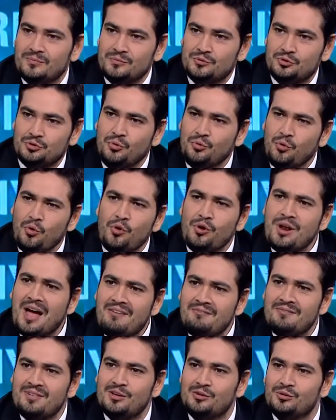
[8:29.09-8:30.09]
çok
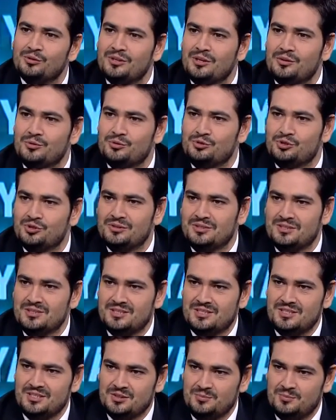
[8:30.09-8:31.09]
önem veriyorlar hocaların
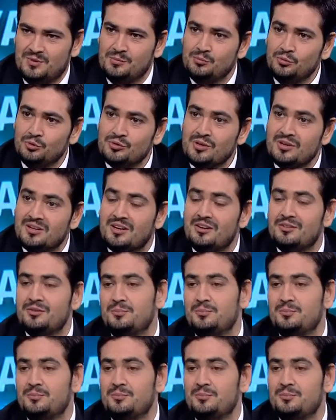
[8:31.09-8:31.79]
seçimine mutlaka